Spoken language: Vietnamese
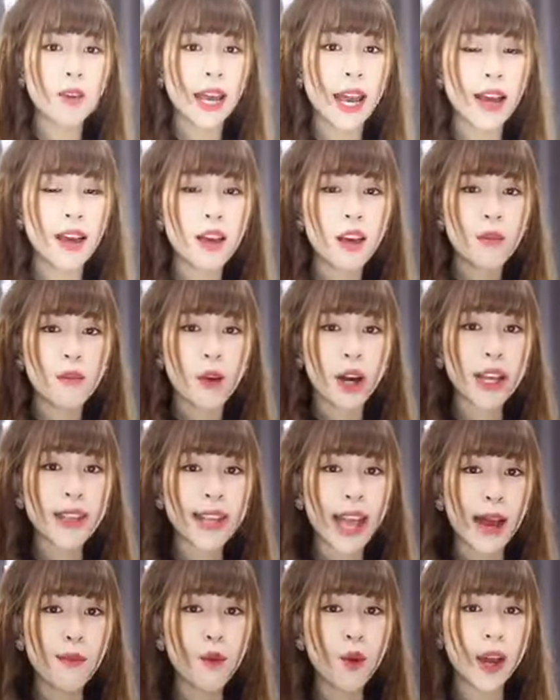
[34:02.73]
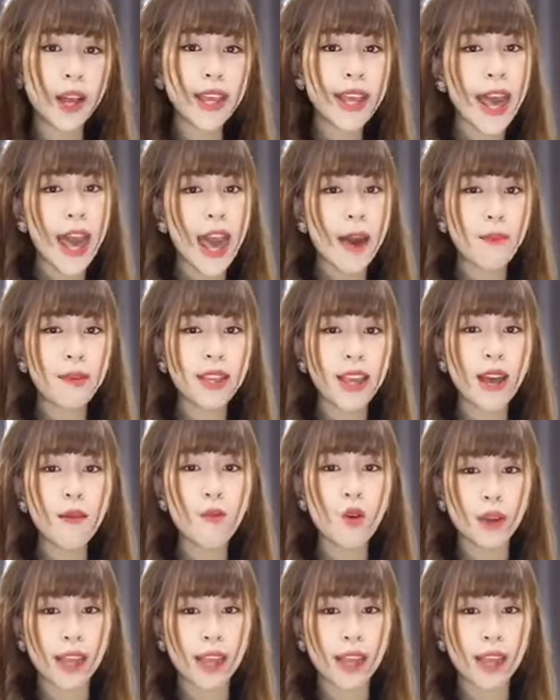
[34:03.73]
nha một cái trắng một cái da mới chế một